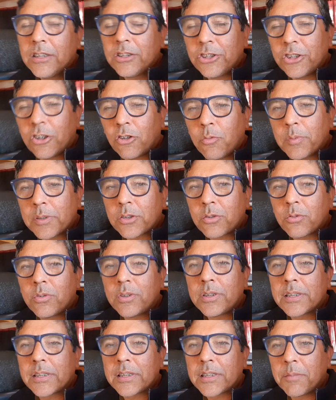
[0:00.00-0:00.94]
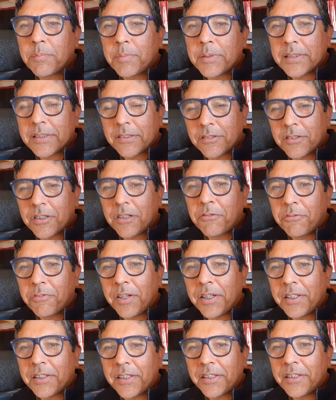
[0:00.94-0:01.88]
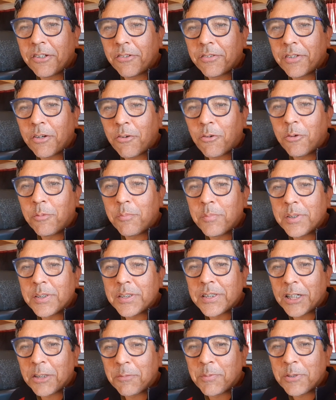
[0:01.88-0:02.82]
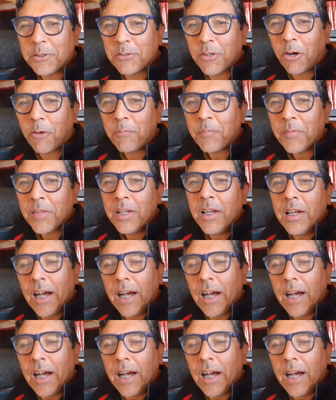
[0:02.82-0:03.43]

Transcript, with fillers: de algumas coisas que precisam ser feitas então na Kombi, certo pessoal?